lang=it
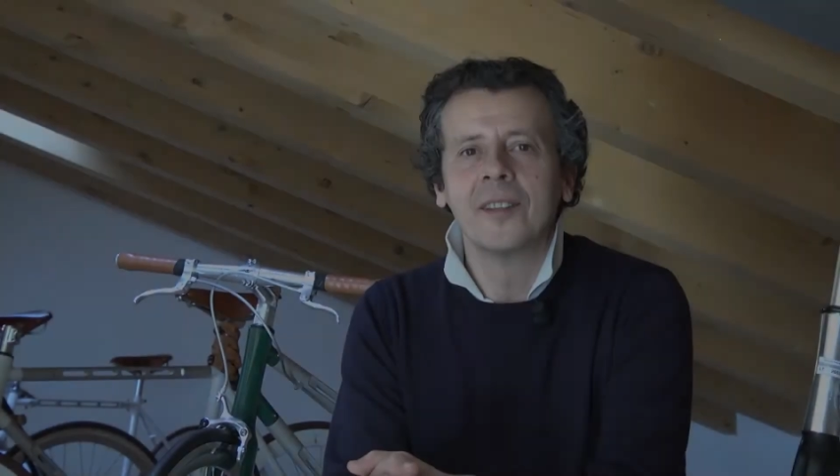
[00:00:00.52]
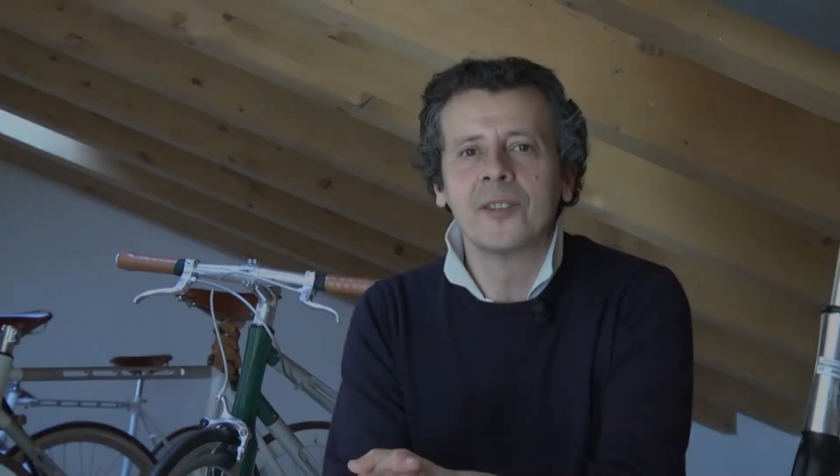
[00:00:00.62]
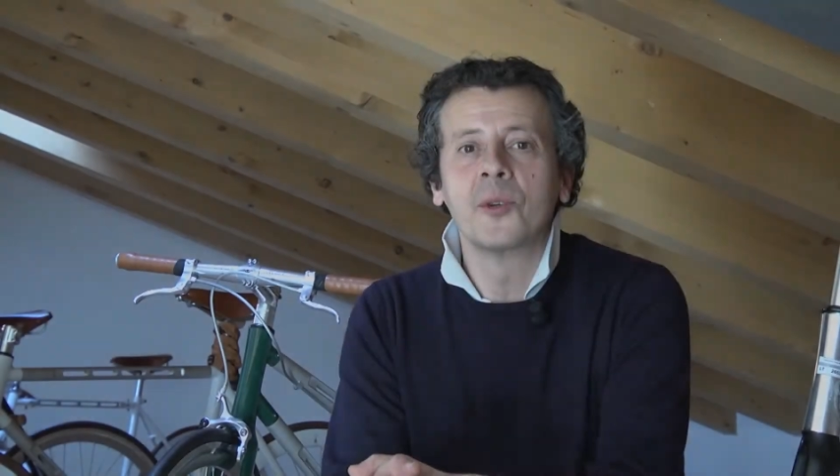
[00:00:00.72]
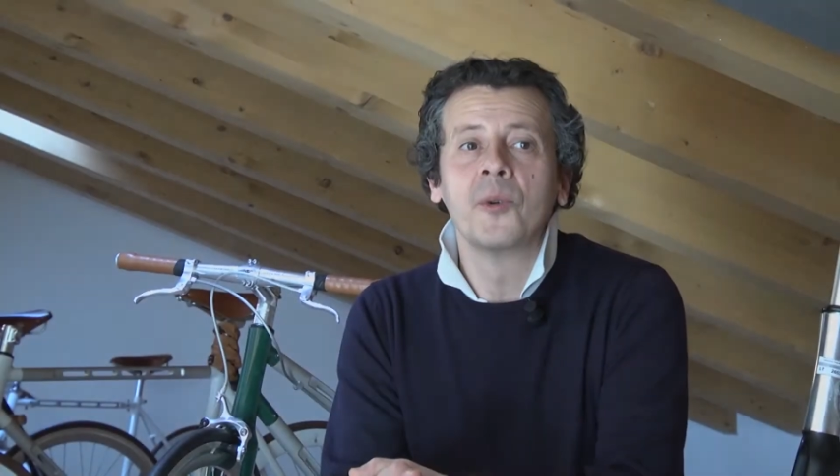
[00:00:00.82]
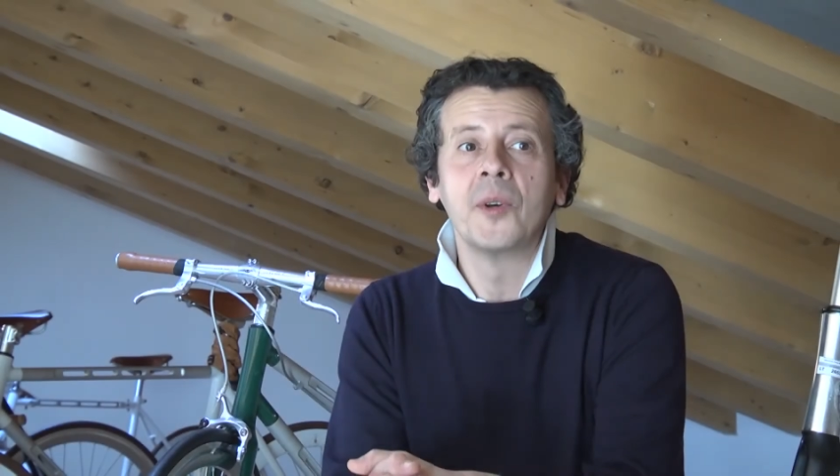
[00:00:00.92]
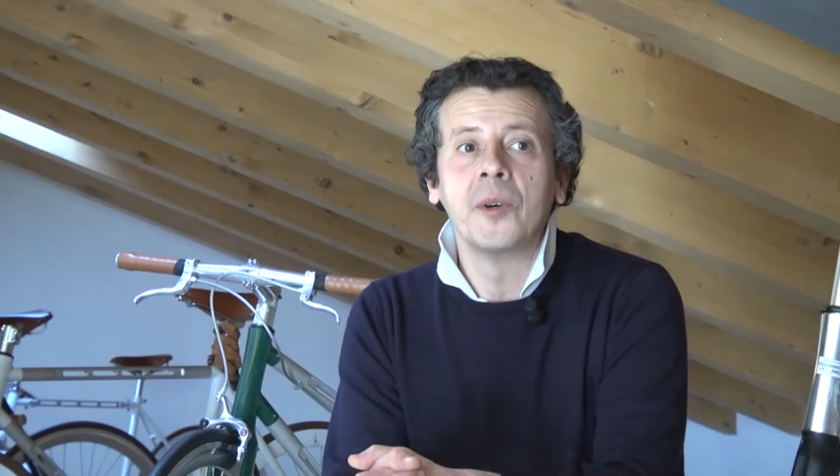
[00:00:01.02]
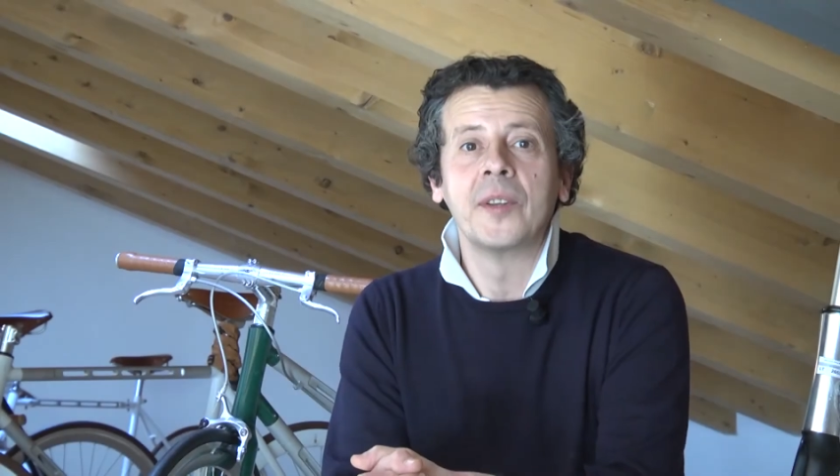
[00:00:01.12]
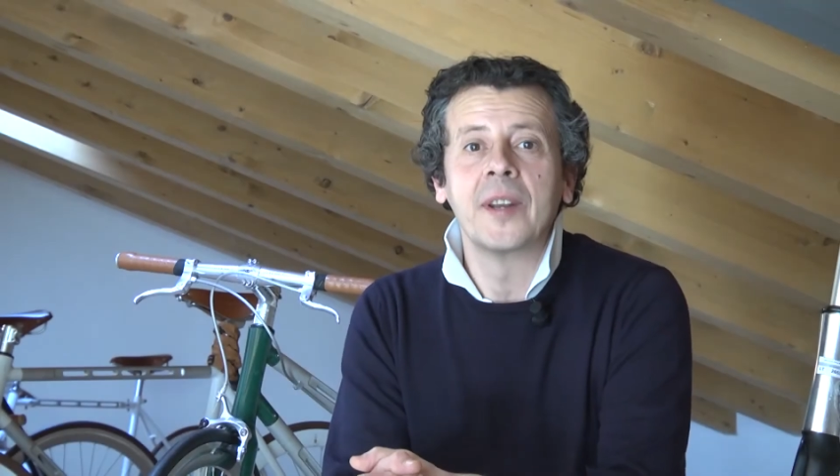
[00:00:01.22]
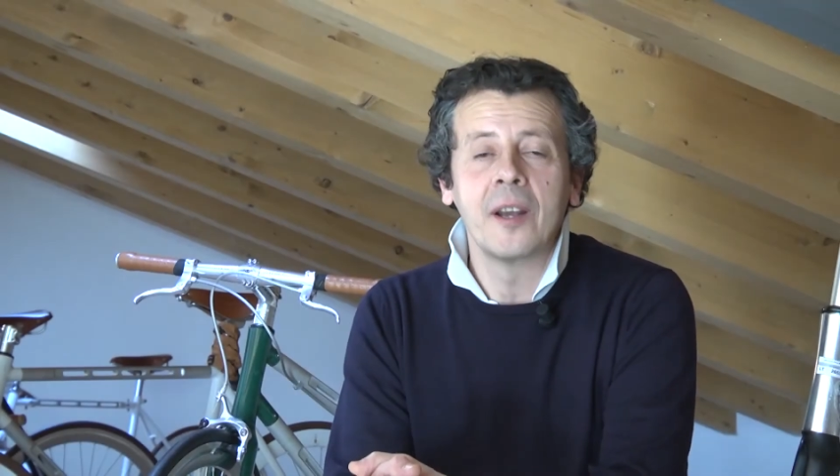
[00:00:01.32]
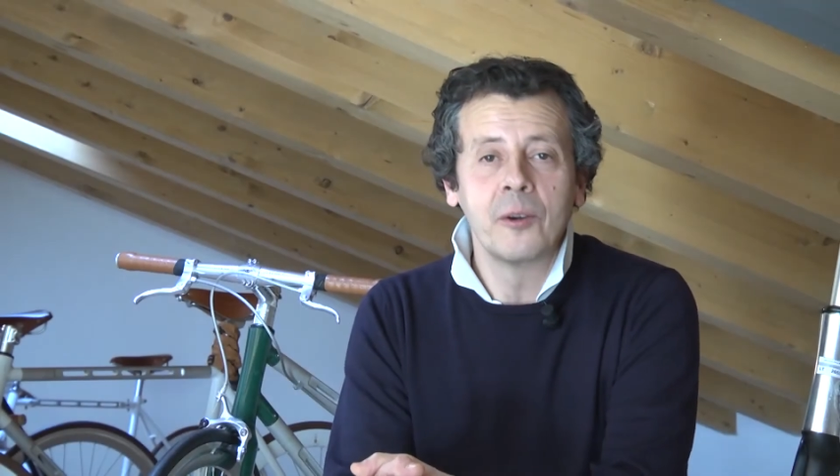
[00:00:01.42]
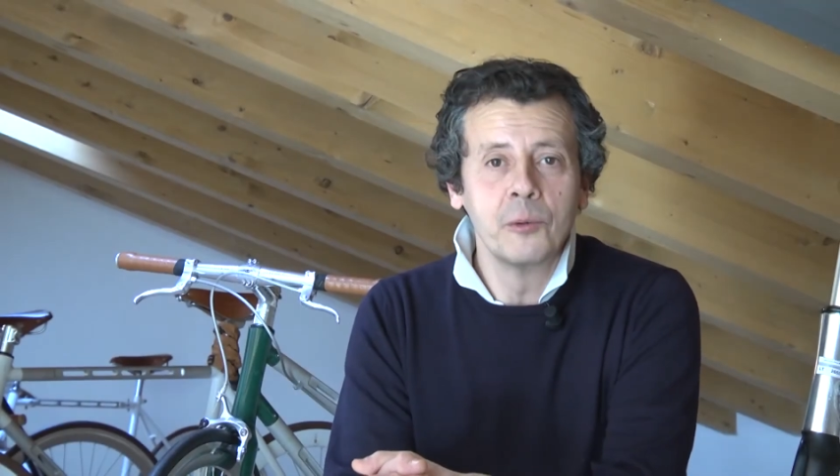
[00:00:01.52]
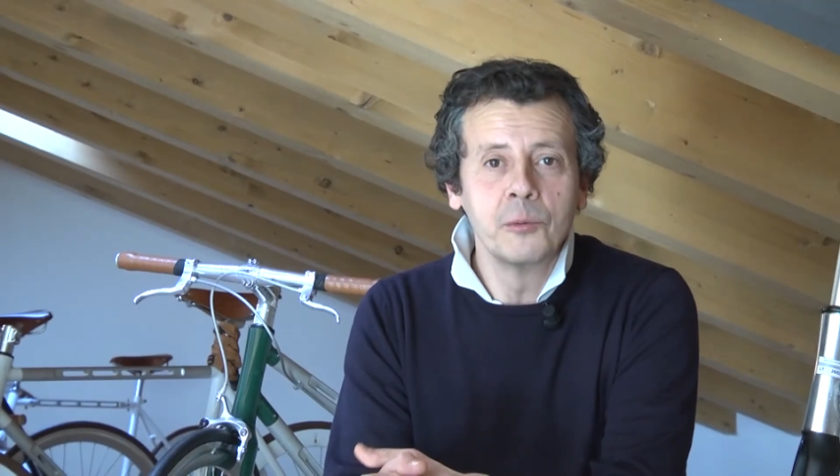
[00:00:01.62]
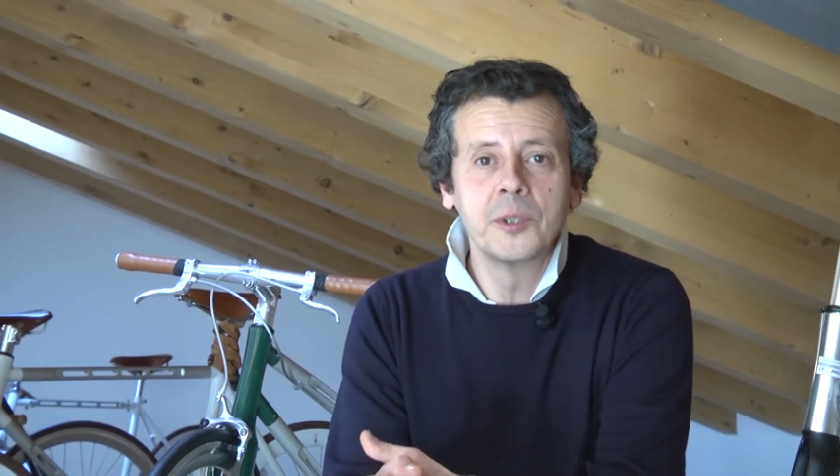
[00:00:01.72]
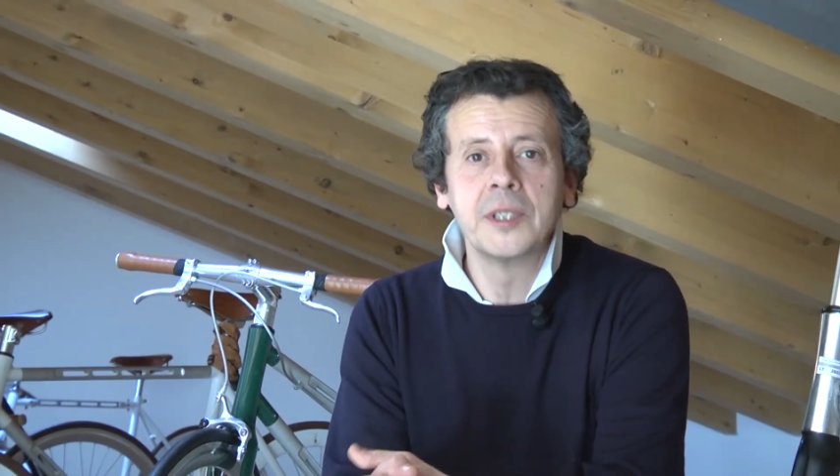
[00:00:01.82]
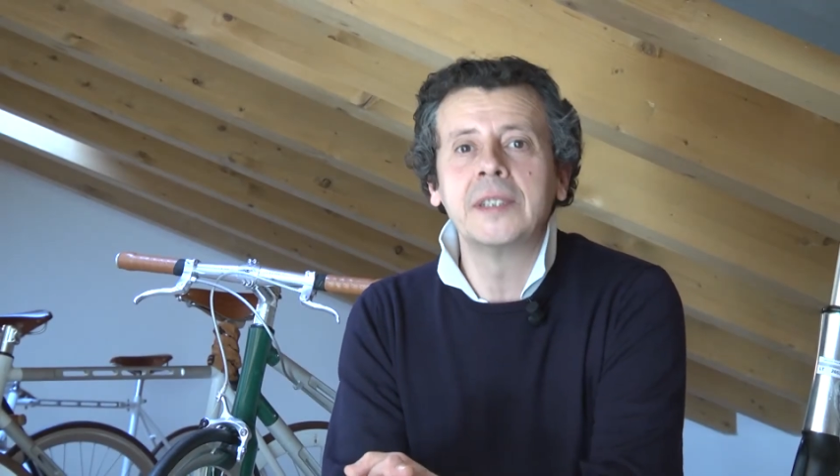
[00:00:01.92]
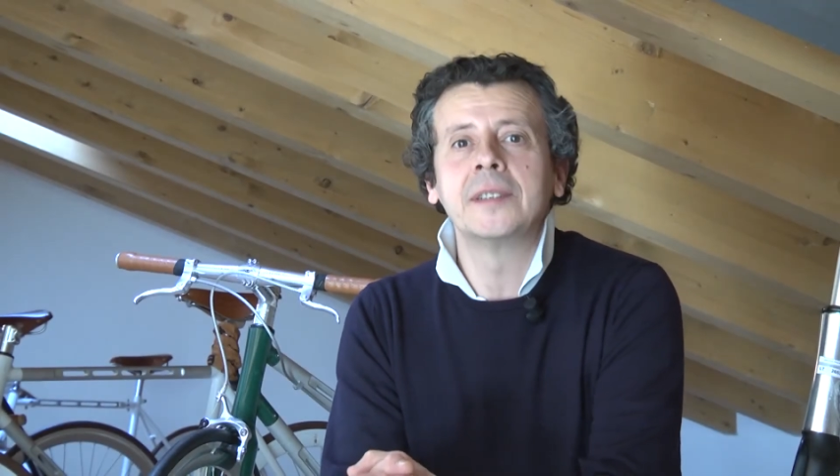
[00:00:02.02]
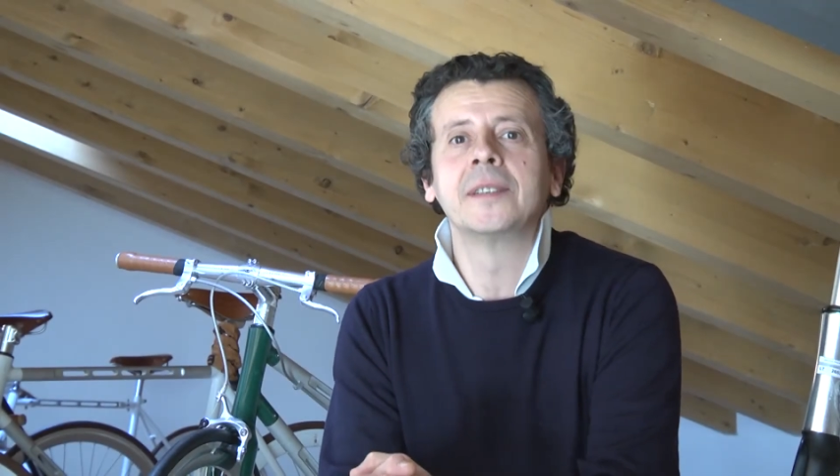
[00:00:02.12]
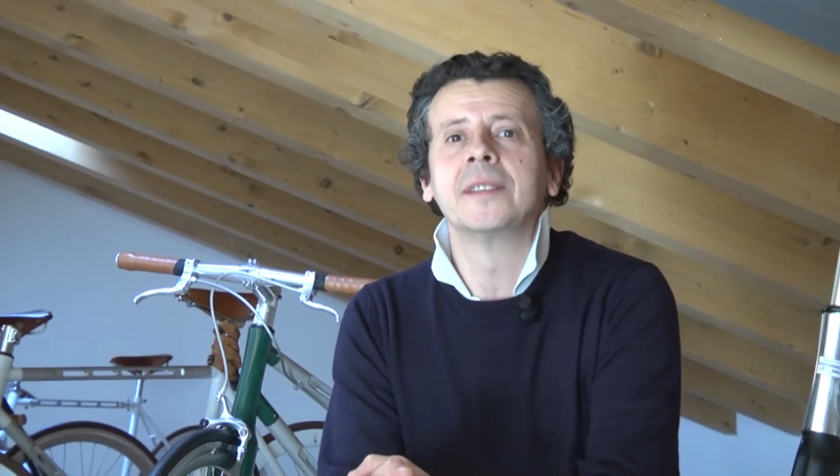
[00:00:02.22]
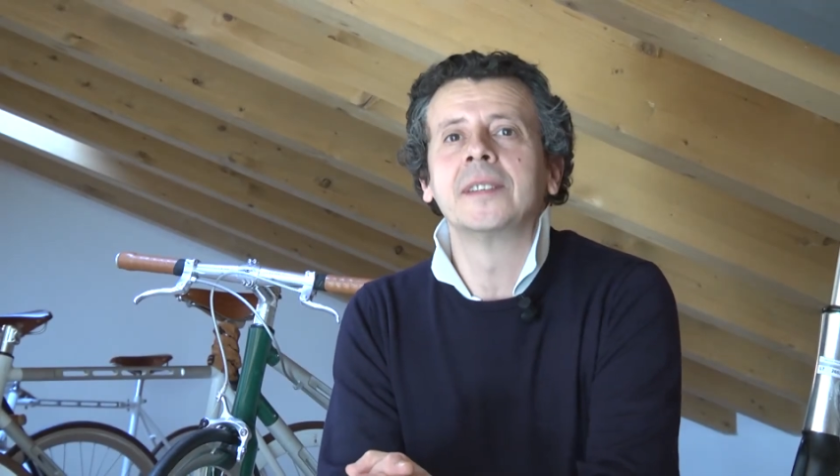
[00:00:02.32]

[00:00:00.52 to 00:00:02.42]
Sono Andrea Colussi,